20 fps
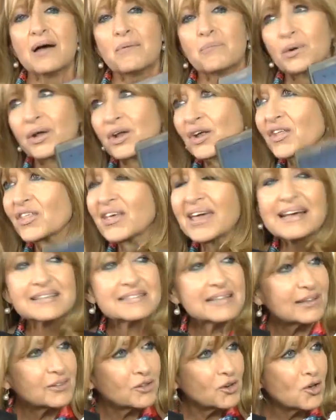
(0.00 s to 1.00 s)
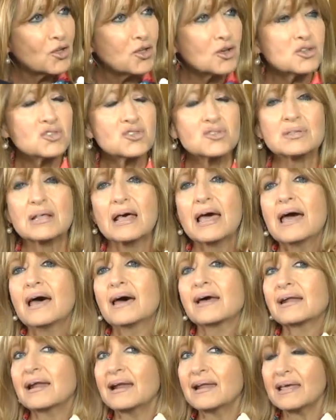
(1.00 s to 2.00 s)
Buenos días a todos.
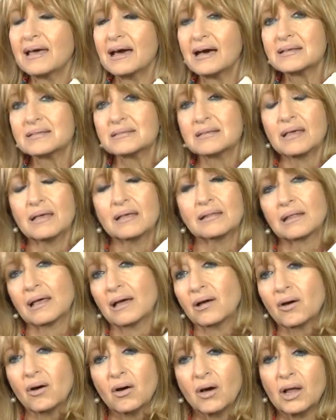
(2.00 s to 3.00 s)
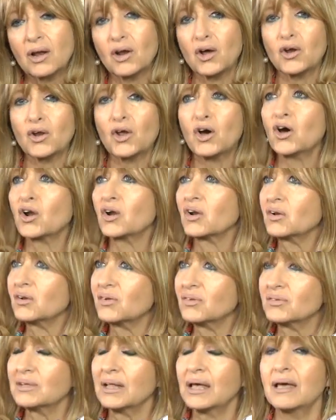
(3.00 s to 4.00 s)
En realidad sí, tengo el honor
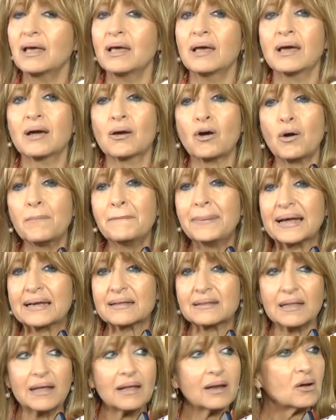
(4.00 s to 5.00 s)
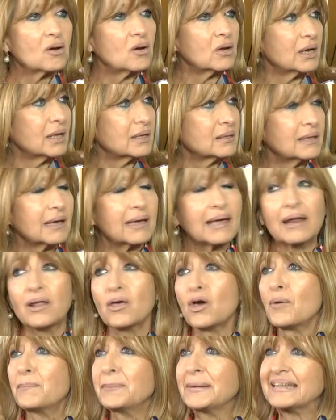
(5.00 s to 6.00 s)
de compartir con este
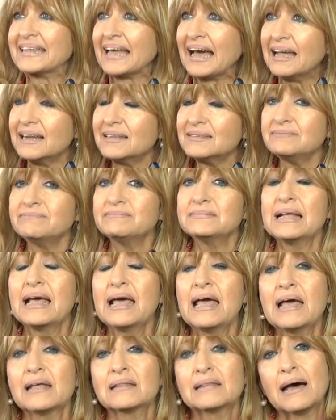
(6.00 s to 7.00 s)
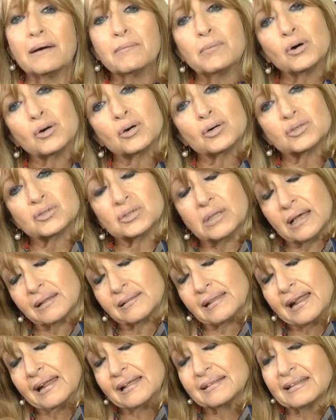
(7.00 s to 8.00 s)
querido hospital. Estamos,
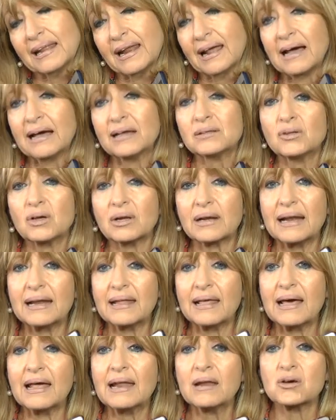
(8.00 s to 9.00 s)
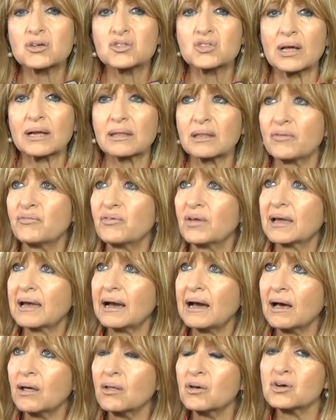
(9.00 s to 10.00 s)
están entregando en realidad los
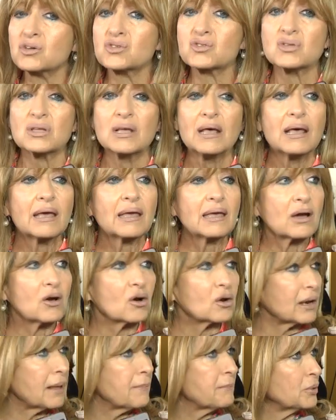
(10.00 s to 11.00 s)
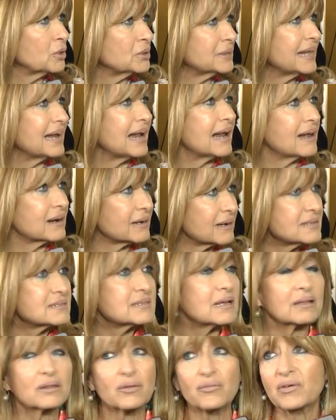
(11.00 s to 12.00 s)
certificados que corresponden a la
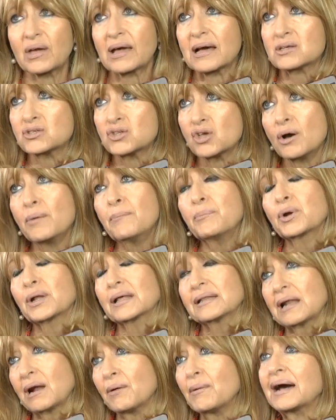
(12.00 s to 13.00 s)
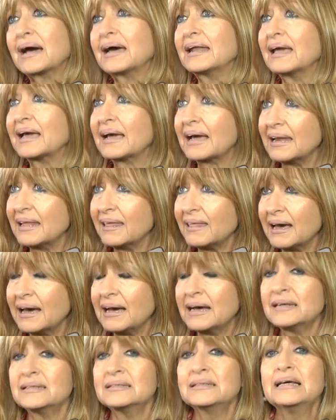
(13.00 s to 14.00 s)
recertificación porque trabajan en
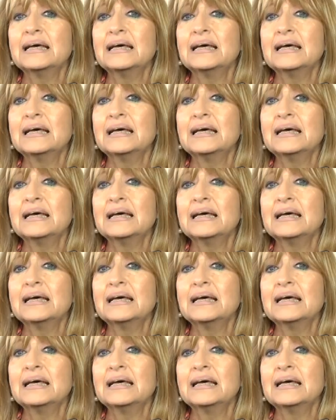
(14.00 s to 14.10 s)
calidad,